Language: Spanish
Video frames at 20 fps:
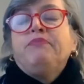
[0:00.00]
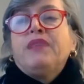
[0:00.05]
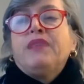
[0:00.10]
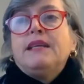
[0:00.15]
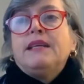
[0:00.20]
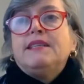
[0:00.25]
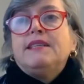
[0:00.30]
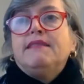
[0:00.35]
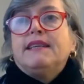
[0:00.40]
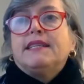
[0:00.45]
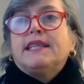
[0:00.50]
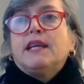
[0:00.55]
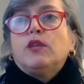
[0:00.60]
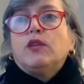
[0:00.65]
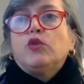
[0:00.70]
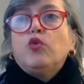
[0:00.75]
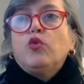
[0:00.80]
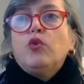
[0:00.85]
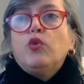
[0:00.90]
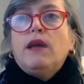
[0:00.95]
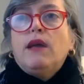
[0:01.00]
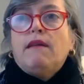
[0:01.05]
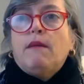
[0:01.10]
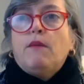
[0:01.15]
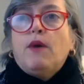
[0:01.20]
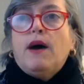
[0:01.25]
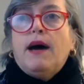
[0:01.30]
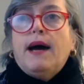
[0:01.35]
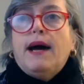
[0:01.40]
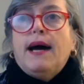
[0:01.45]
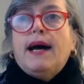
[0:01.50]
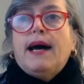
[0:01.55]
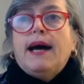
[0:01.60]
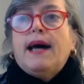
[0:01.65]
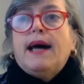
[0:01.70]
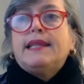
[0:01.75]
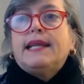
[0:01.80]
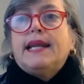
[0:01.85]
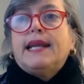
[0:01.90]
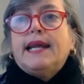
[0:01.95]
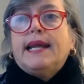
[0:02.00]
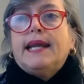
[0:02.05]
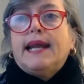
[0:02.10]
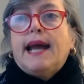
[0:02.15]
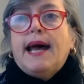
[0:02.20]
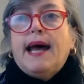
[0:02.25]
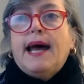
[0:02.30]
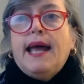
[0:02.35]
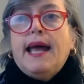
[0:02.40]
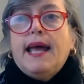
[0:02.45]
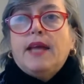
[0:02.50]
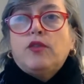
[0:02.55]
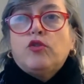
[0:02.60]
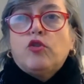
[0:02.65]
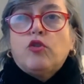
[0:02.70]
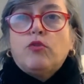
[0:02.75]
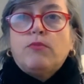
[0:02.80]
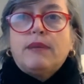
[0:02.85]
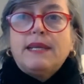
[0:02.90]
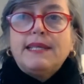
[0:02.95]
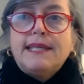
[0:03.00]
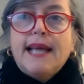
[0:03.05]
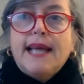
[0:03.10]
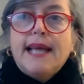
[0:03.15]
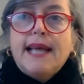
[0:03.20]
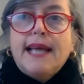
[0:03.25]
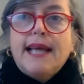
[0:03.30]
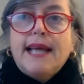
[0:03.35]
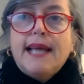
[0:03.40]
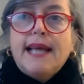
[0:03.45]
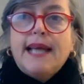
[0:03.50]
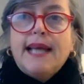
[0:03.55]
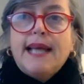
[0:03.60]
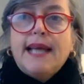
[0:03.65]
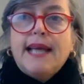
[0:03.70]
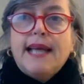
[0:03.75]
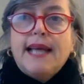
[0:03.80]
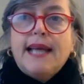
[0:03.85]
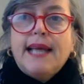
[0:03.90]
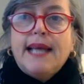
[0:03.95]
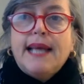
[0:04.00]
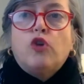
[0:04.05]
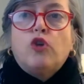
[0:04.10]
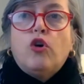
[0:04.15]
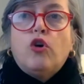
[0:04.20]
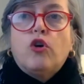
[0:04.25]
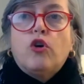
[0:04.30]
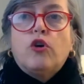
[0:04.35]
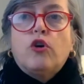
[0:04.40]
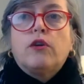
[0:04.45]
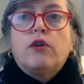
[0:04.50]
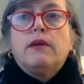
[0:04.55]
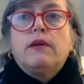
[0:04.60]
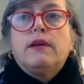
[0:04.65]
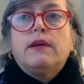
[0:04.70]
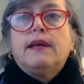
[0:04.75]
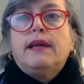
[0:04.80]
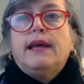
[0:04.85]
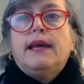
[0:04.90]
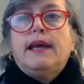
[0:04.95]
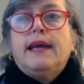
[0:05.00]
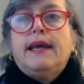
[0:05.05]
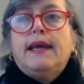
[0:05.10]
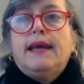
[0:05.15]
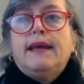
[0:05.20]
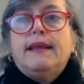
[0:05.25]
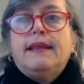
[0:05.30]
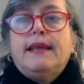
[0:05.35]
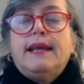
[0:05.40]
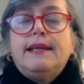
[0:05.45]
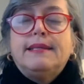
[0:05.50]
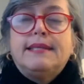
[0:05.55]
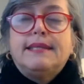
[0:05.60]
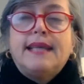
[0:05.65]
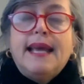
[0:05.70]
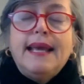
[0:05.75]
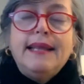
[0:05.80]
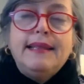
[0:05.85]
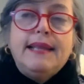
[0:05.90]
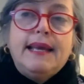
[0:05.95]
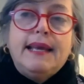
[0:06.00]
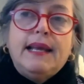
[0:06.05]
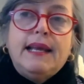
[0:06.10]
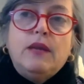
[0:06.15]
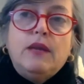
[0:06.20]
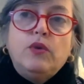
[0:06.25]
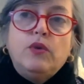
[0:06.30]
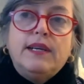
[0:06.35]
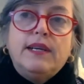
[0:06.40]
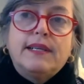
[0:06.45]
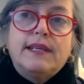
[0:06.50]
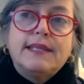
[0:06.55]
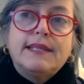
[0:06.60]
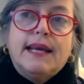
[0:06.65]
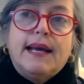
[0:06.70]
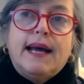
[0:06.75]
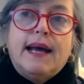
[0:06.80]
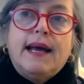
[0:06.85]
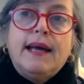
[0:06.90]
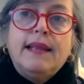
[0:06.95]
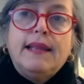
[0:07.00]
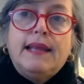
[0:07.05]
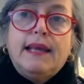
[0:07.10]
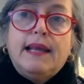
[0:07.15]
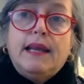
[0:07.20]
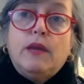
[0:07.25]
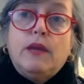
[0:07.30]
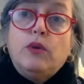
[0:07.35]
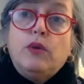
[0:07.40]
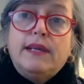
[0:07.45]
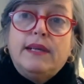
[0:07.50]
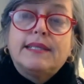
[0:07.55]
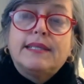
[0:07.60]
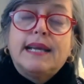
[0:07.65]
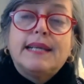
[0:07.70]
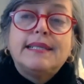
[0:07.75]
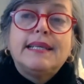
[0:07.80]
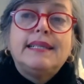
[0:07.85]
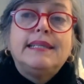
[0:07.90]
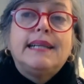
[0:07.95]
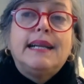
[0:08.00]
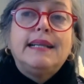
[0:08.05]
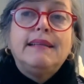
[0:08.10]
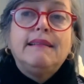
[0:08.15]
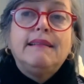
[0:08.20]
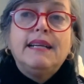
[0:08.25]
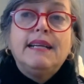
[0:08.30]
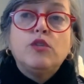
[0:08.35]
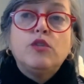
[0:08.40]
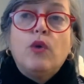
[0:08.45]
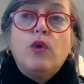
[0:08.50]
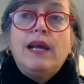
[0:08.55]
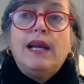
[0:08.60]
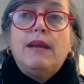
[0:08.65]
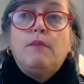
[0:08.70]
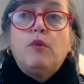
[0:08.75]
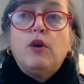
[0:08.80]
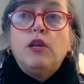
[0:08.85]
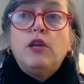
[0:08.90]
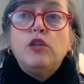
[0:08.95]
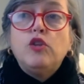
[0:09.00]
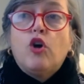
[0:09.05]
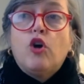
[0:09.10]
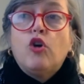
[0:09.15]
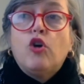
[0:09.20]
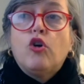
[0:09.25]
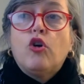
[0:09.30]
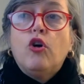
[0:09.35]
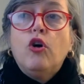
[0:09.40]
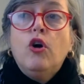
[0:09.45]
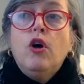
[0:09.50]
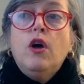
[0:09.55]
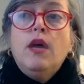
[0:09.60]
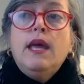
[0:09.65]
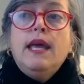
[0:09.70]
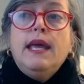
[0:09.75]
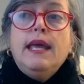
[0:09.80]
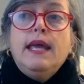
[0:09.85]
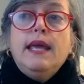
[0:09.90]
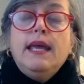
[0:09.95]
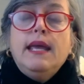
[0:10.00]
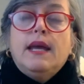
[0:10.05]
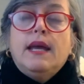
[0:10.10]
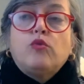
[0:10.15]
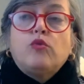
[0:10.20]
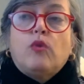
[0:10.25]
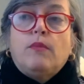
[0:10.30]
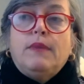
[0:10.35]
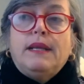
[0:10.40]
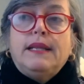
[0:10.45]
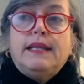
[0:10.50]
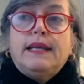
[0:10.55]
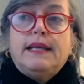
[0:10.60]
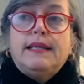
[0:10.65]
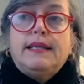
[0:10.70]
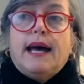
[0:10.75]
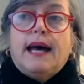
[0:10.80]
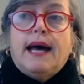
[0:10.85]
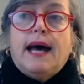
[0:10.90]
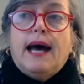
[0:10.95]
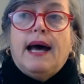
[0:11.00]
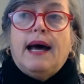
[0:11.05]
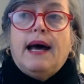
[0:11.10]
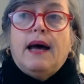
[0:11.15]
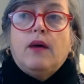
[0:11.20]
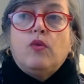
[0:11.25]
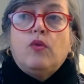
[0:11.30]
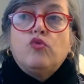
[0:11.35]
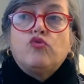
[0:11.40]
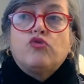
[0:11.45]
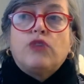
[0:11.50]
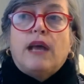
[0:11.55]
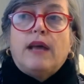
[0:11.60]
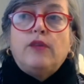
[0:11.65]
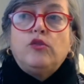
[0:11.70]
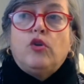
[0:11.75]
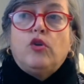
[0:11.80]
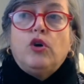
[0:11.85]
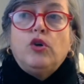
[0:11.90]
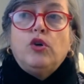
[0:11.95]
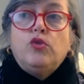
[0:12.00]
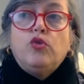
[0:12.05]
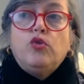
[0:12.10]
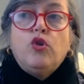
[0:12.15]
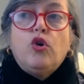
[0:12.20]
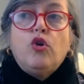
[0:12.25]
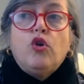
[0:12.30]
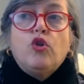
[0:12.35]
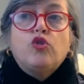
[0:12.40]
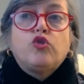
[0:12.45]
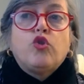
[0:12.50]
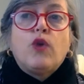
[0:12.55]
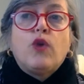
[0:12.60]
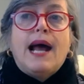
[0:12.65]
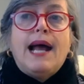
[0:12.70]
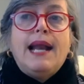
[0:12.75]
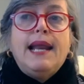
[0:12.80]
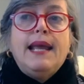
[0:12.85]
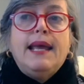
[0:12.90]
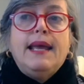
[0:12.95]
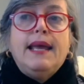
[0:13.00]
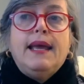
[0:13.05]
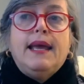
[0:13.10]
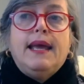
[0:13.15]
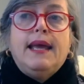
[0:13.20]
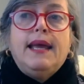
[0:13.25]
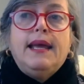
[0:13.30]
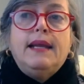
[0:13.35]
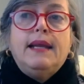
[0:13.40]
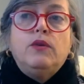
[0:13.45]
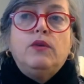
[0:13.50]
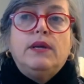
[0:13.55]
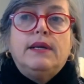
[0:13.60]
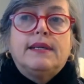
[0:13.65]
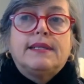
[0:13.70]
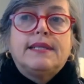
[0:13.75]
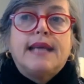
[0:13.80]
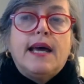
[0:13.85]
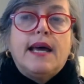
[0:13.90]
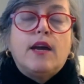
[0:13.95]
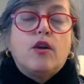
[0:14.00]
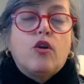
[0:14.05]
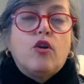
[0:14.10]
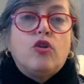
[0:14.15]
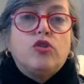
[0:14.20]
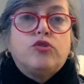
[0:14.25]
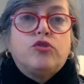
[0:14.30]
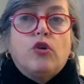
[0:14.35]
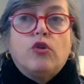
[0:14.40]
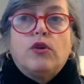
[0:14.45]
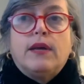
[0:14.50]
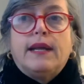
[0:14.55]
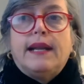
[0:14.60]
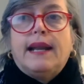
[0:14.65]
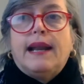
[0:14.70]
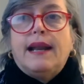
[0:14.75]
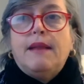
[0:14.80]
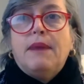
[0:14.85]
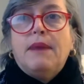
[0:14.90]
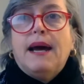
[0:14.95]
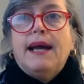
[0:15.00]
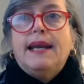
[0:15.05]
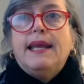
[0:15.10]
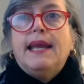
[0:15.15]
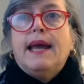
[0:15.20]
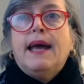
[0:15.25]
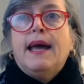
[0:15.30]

cibertertulia. Vamos a, tener a Héctor Briseño, que es profesor eh, del CENDES en la Universidad, de la Universidad Central de Venezuela, politólogo, y actualmente está cursando estudios doctorales en la Universidad de Rostock, en Alemania.